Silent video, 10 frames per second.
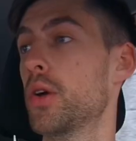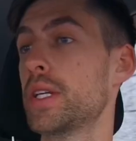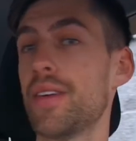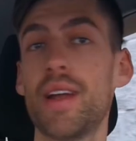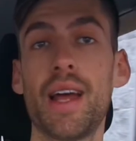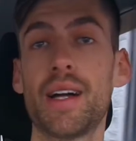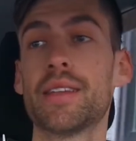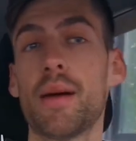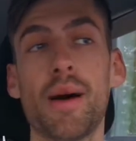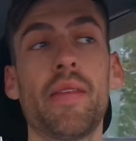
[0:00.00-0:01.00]
Eux qui avait l'air en
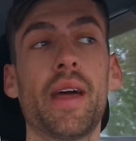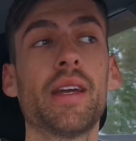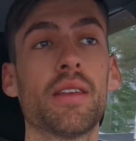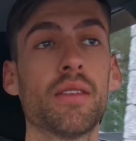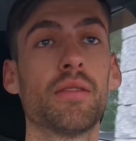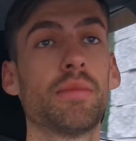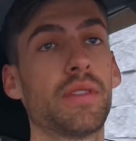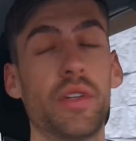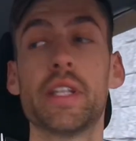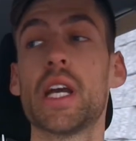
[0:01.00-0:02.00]
tabarnak, parce
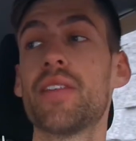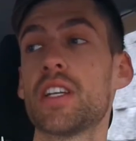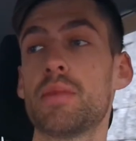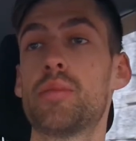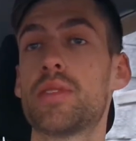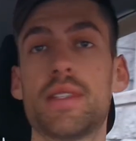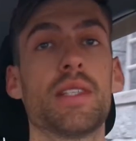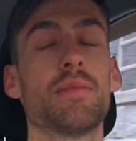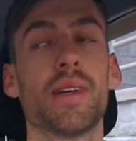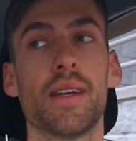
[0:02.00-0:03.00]
qu'il fallait qu'elle fasse ma
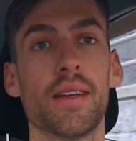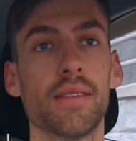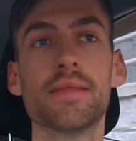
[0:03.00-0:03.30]
poutine, mais euh,